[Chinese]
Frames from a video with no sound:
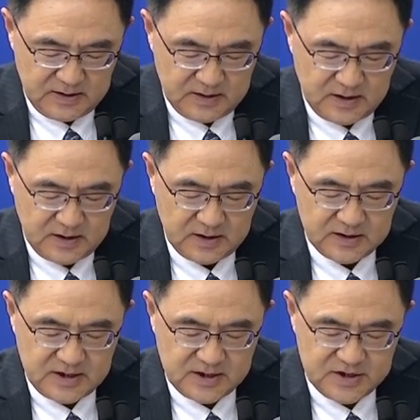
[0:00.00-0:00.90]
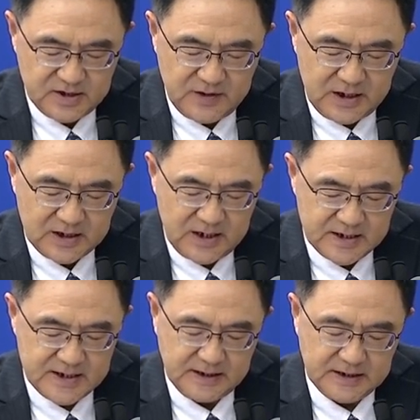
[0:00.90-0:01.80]
呃，在境外开
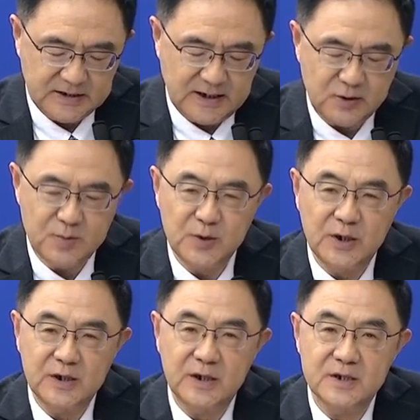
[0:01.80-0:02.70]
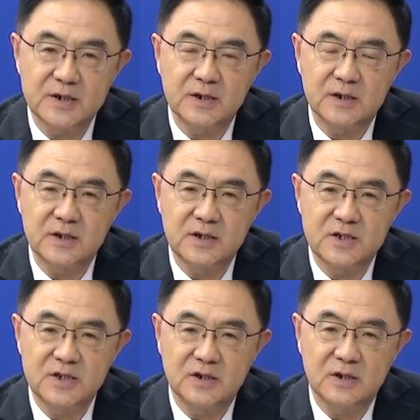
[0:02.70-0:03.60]
展的大规模的这个疫
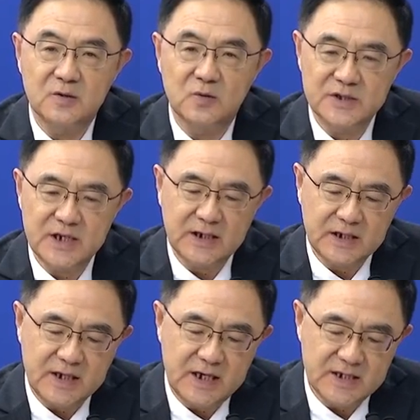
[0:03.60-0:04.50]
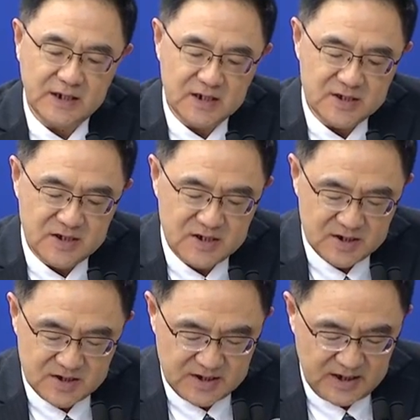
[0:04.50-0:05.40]
情的国家呢开展的真实
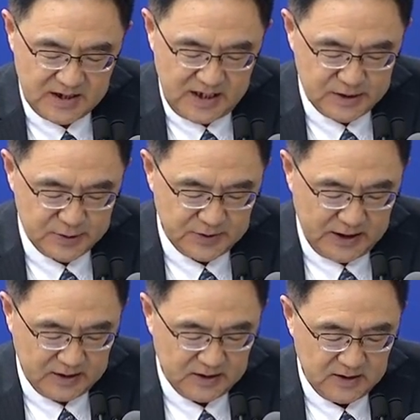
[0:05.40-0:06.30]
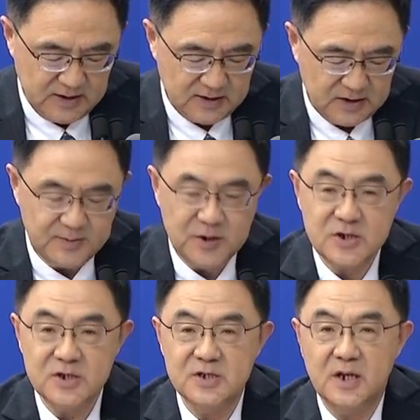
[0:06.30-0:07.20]
世界研究呢，特别
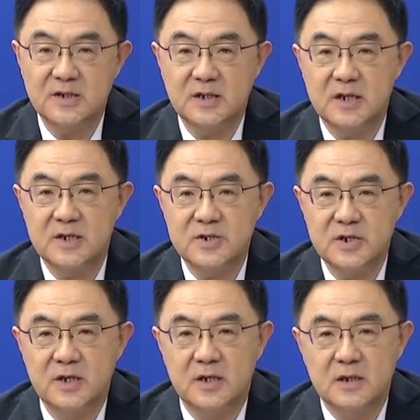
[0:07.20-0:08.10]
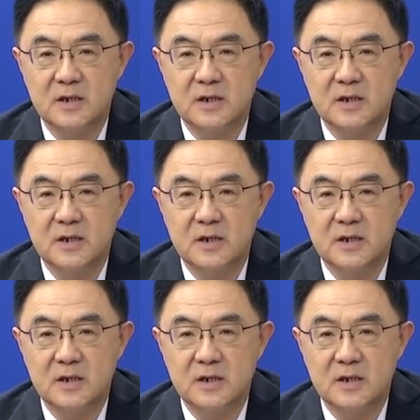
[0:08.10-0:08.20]
是像在智利。